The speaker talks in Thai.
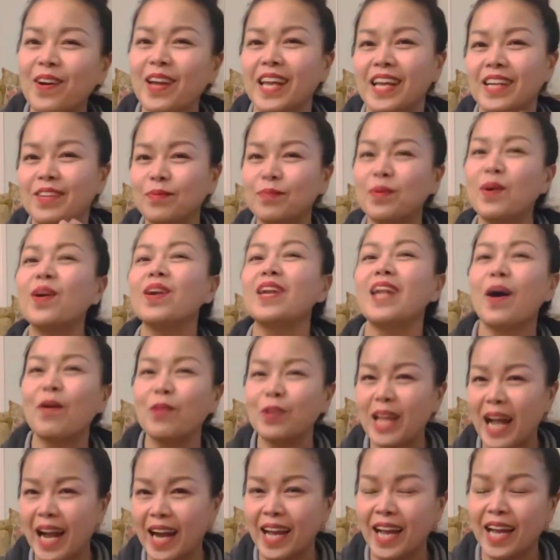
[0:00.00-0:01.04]
เห็น เพราะเราอ
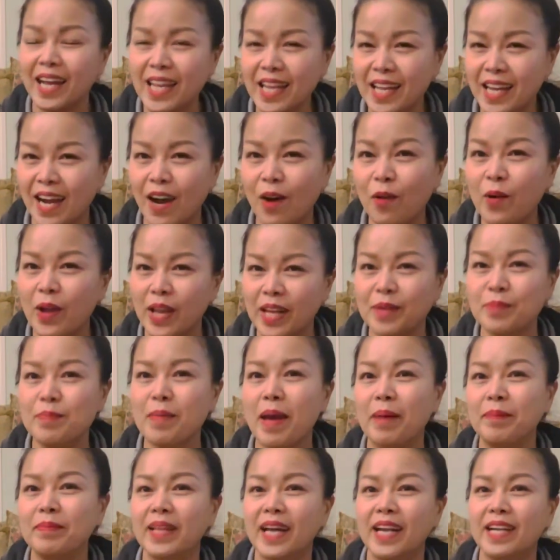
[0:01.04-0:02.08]
ยากให้เขาเห็นแบ
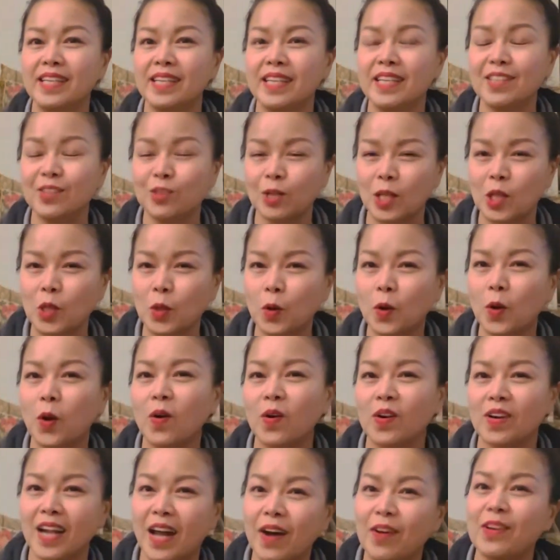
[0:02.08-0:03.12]
บนั้นที่ตัวตนของ
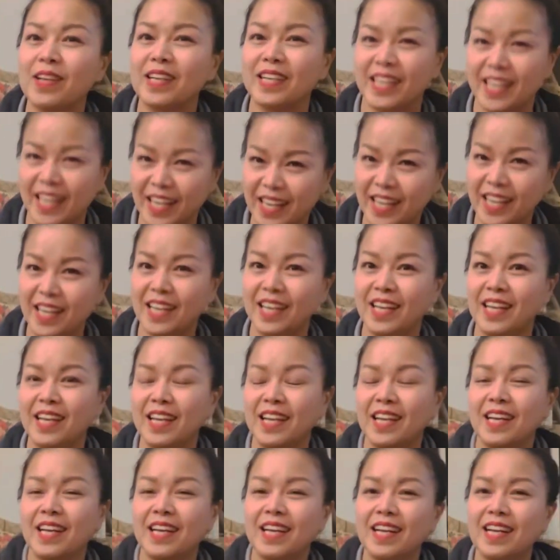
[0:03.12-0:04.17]
เราอย่างนี้
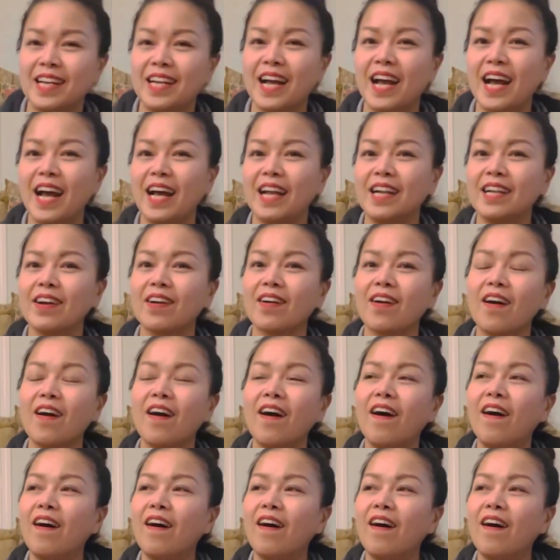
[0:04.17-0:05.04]
นะคะแล้วก็